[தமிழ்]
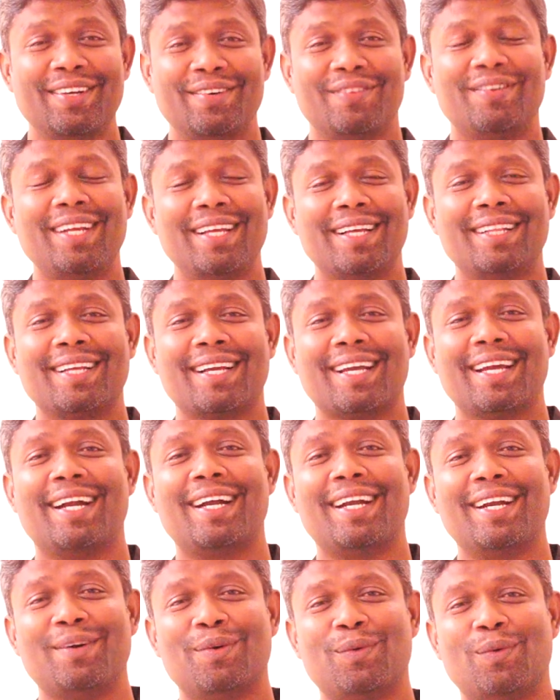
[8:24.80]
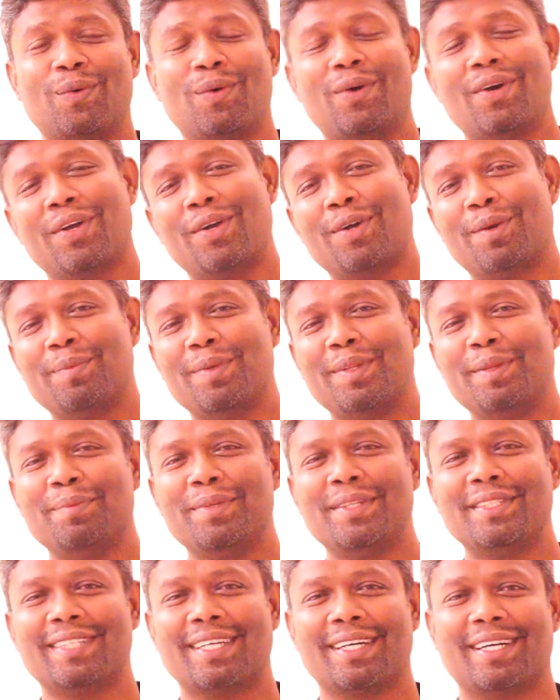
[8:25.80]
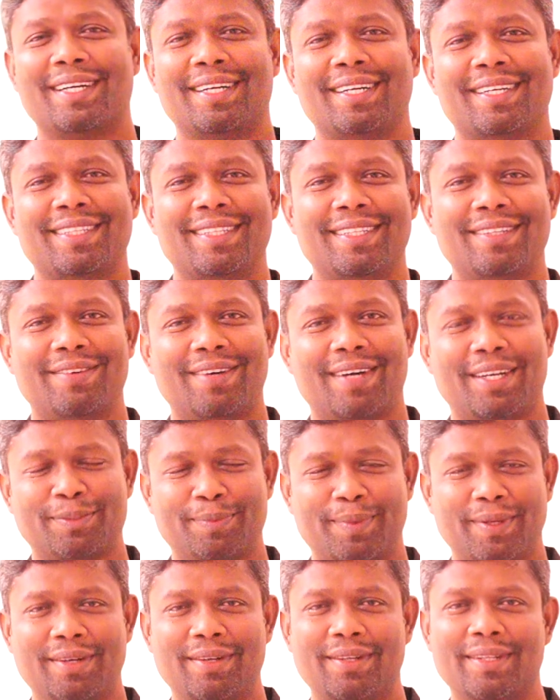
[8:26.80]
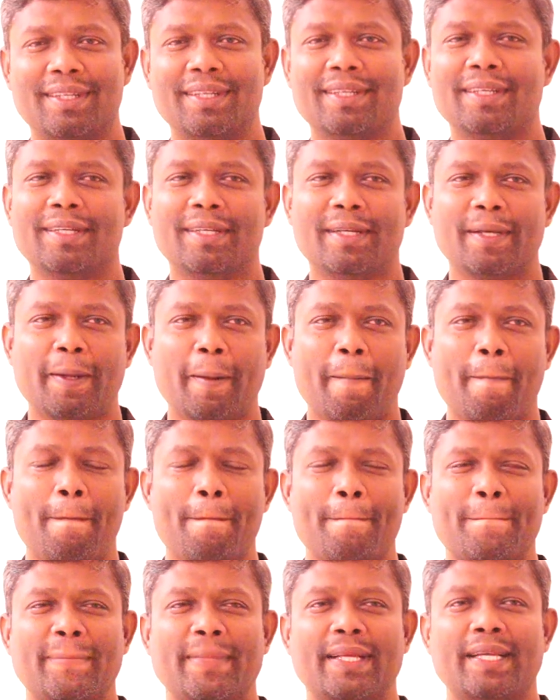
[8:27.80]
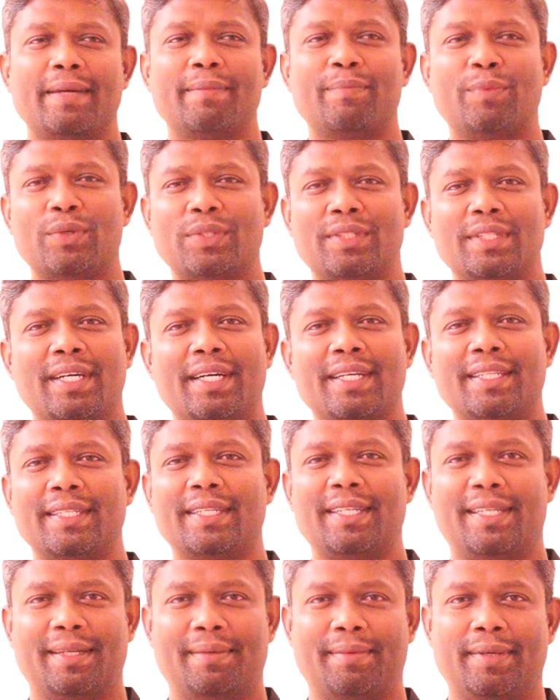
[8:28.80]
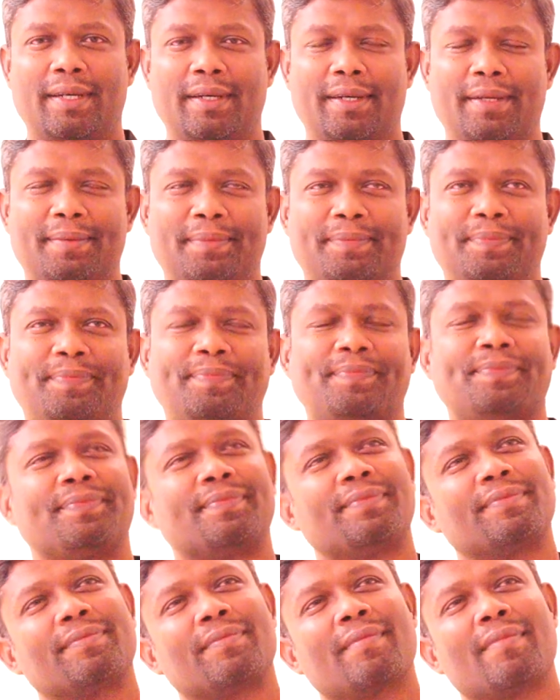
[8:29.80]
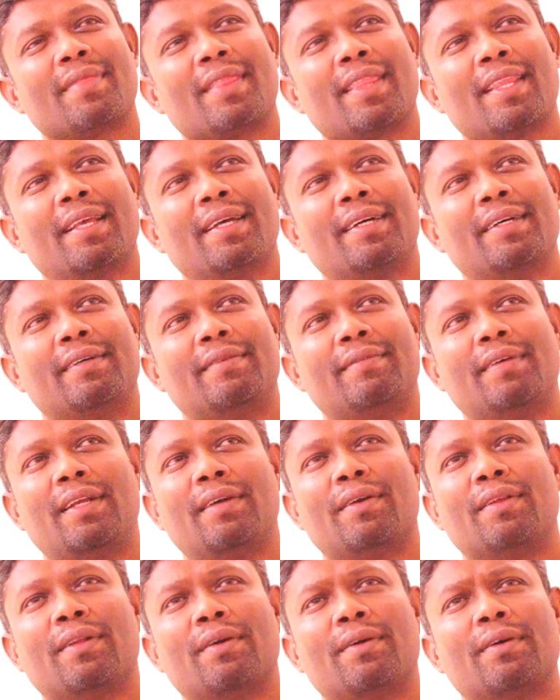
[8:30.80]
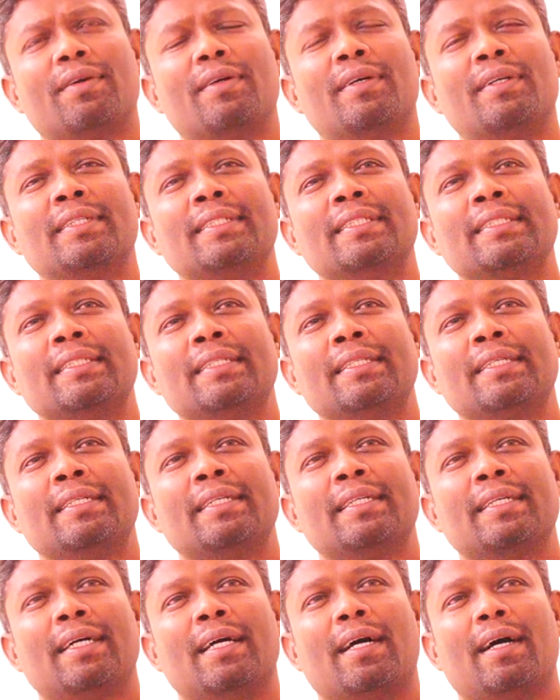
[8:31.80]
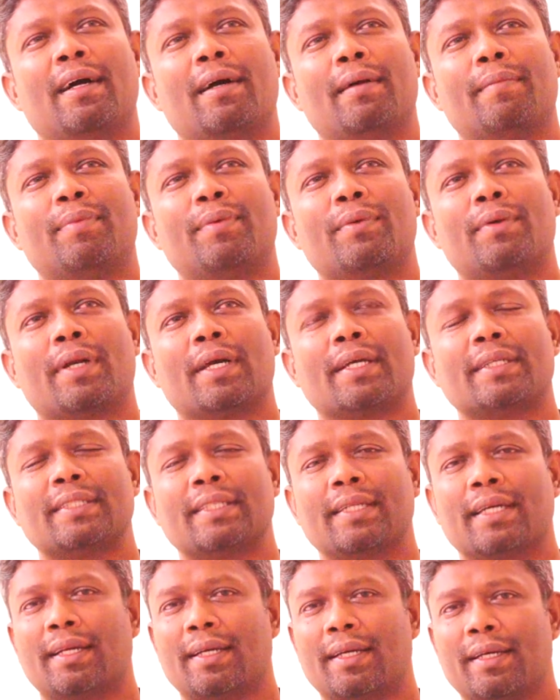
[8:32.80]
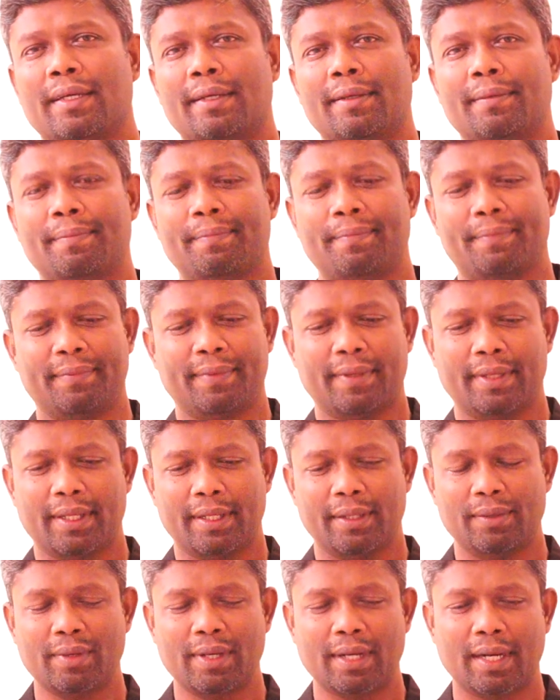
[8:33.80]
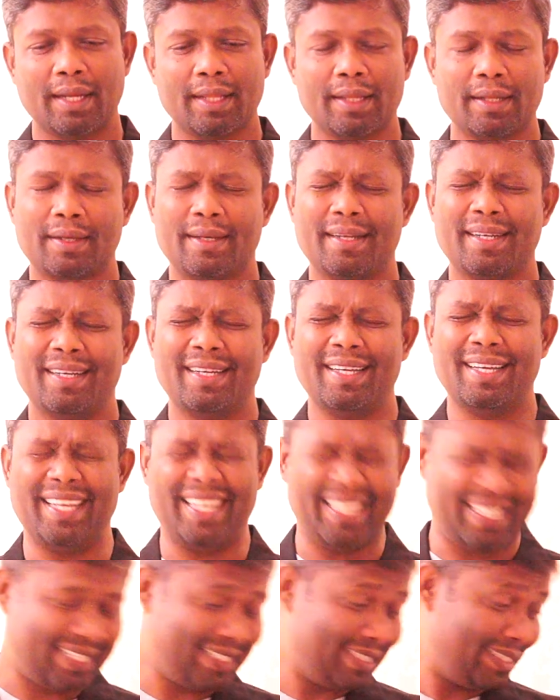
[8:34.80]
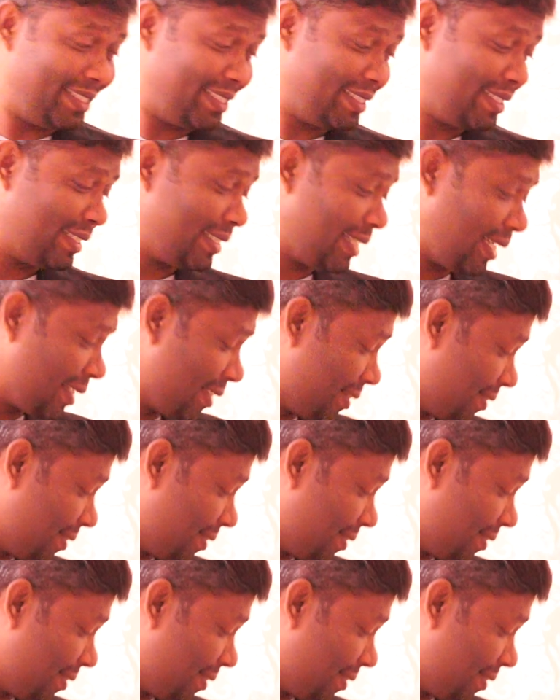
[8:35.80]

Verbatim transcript: வெளியே அந்த கேட்டில் வாங்கி ஒரு மிதி மிதிச்சாங்க இந்த ஹாஸ்பிட்டலில் வந்து என் புருஷன் எடுத்துக்கிட்டு அப்படின்னு வெளியே வந்தோம் அப்போ டெக்ஸிக்காரங்க இவங்க அழுது சரி